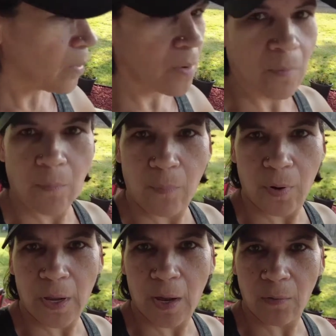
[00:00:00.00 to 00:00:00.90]
que bueno,
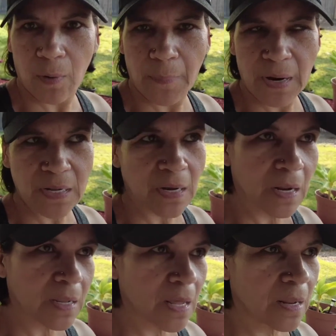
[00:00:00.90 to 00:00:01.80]
voy llegando apenas
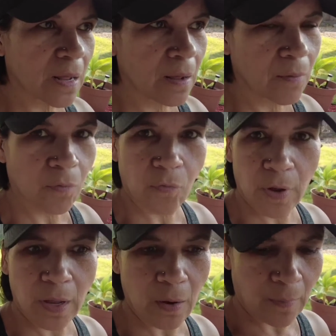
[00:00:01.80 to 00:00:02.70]
de la tienda. Fui a